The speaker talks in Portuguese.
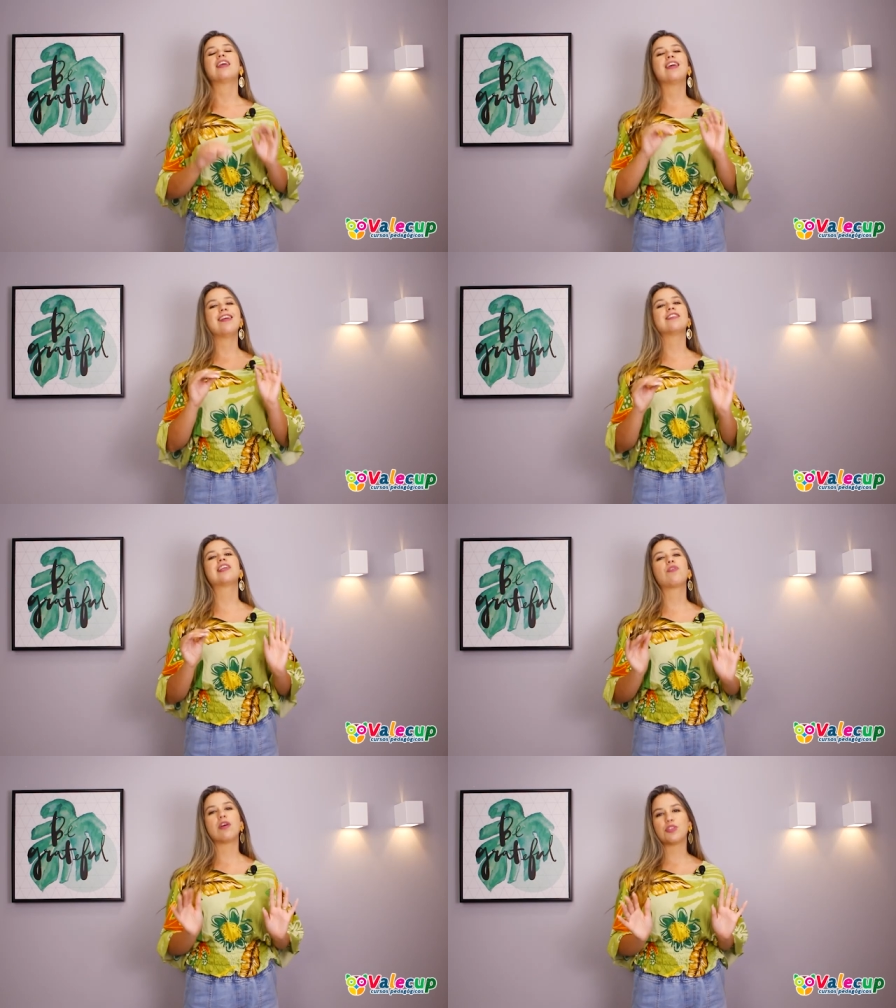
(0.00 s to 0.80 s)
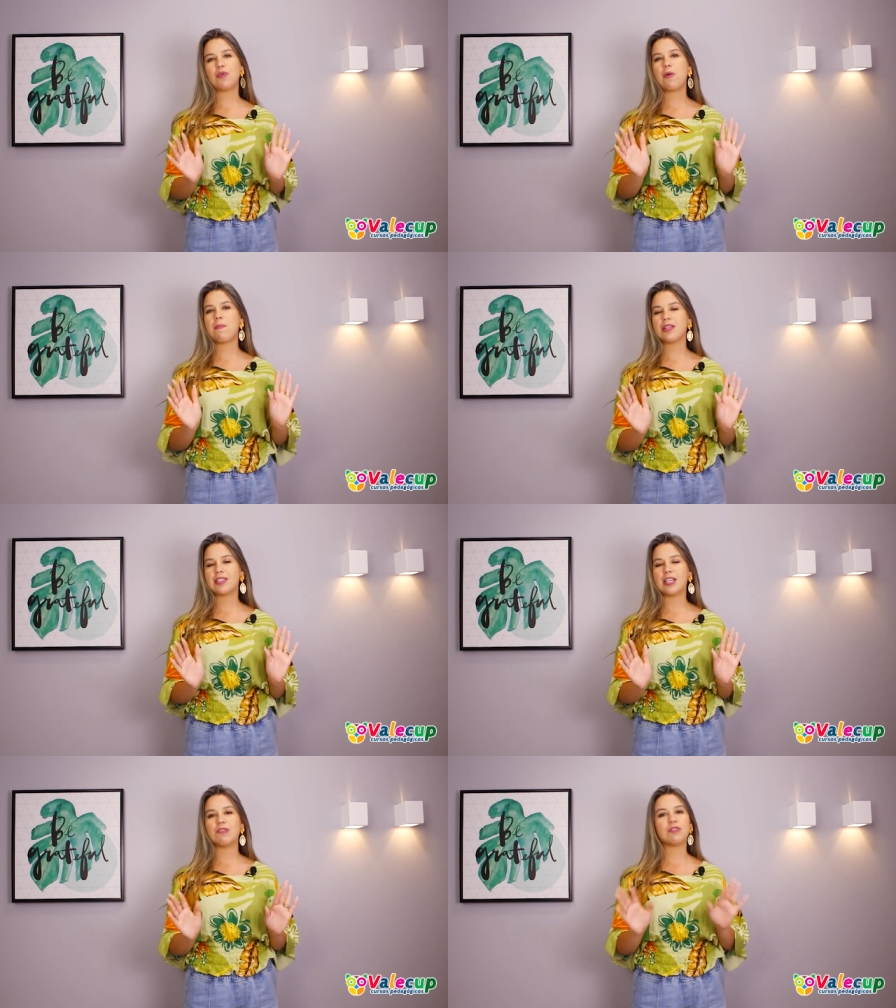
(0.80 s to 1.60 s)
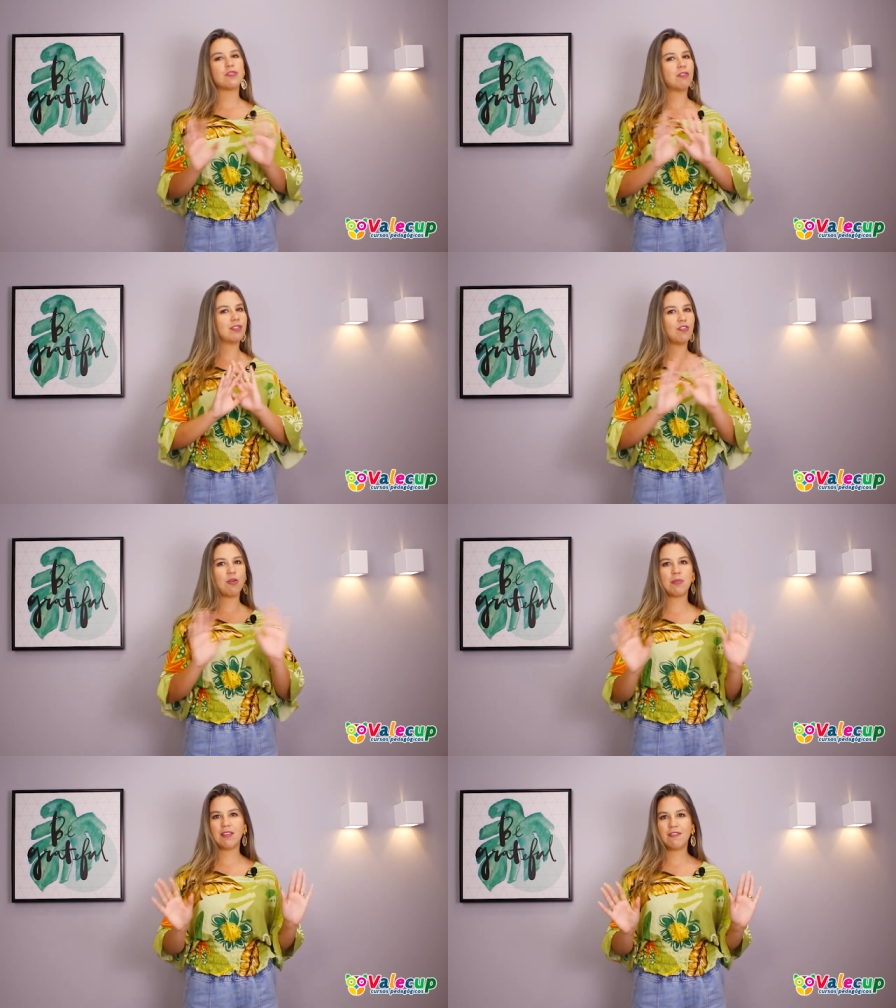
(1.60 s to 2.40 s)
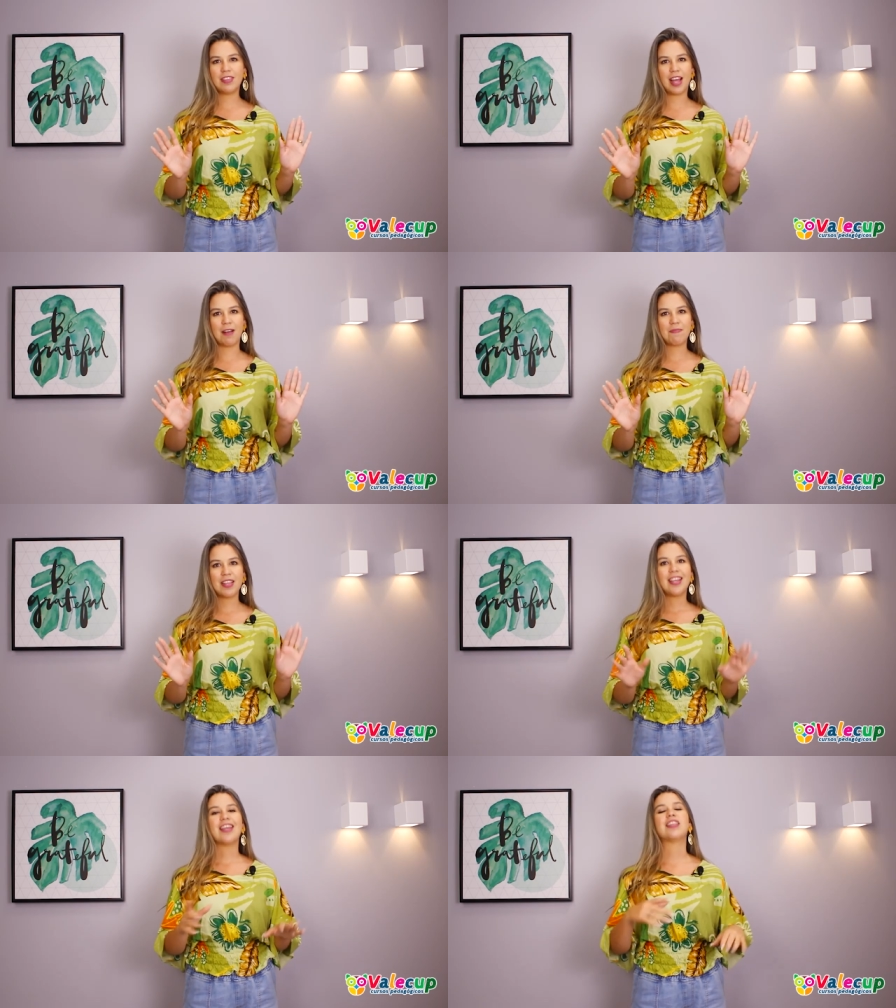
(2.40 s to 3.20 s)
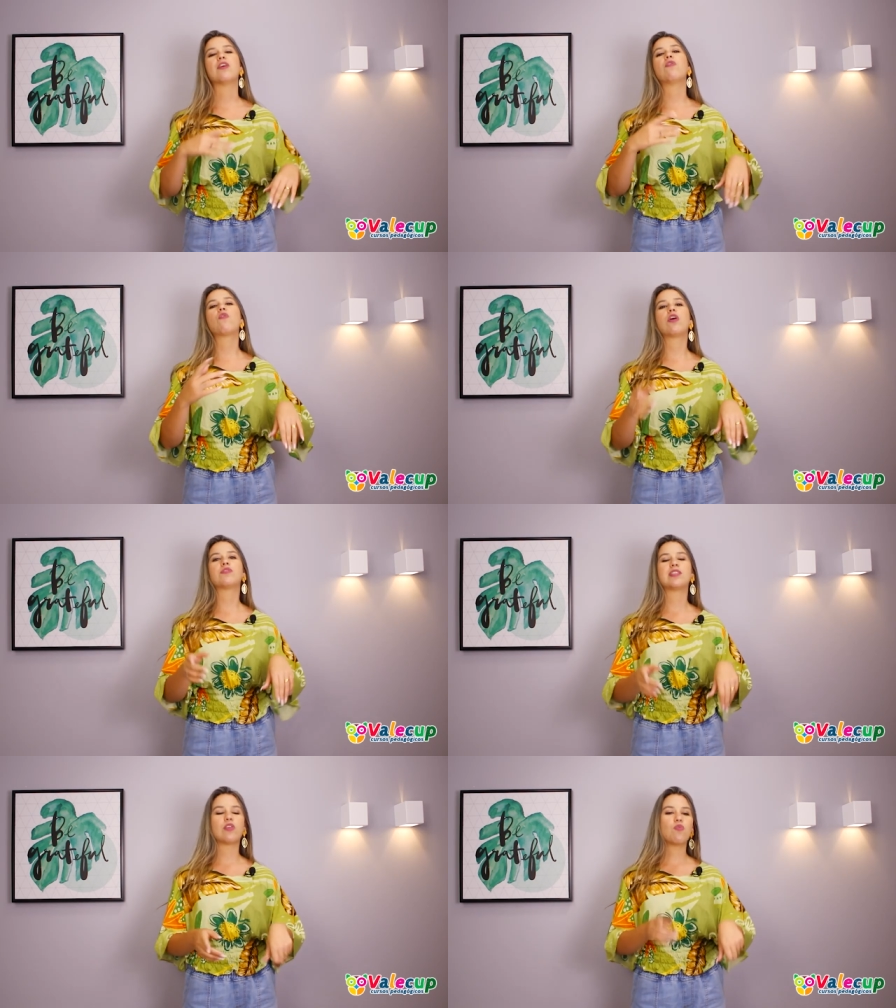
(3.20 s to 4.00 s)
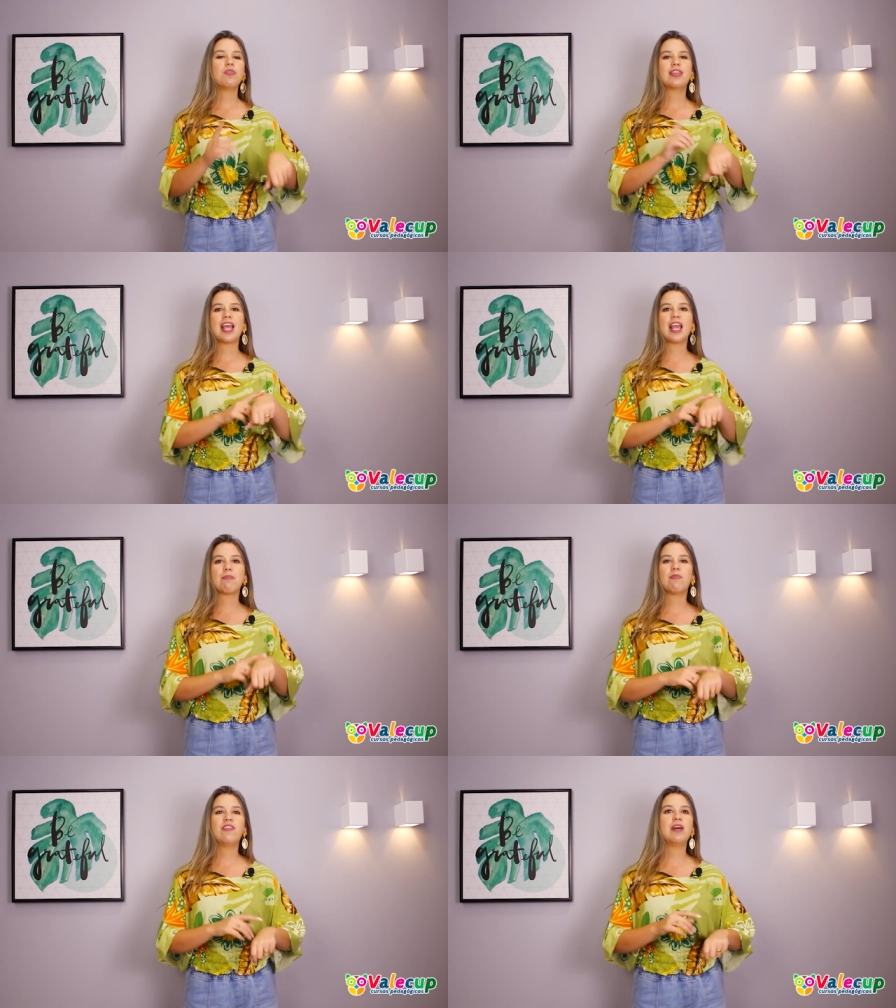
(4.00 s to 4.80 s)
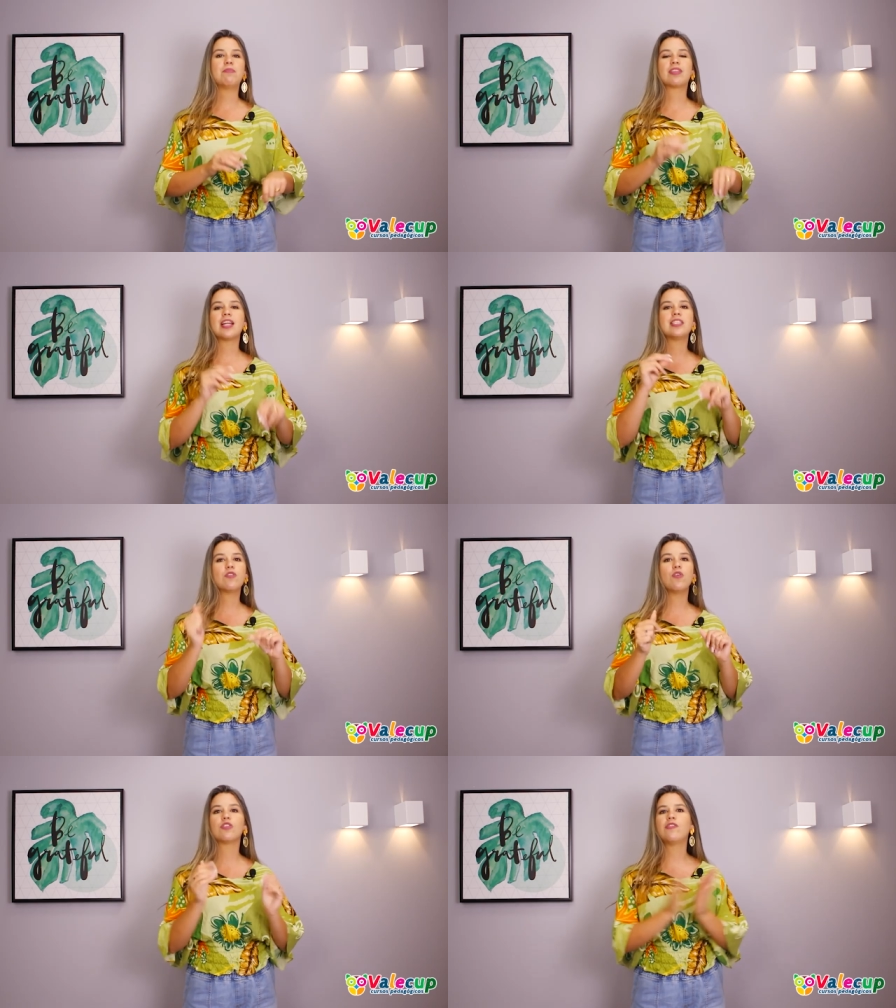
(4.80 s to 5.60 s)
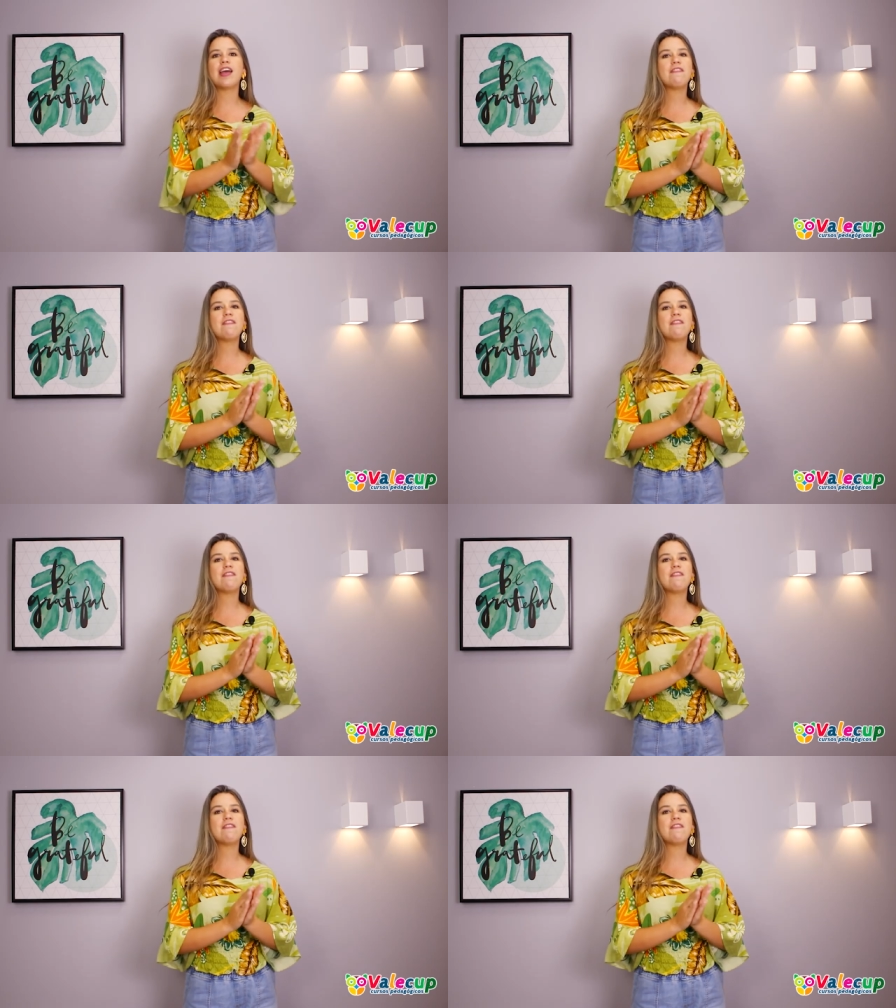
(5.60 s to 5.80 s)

Criança gosta de uma competição, isso não tem como evitar. Então eu gosto de fazer com tempo, vamos, 3 segundos, vai,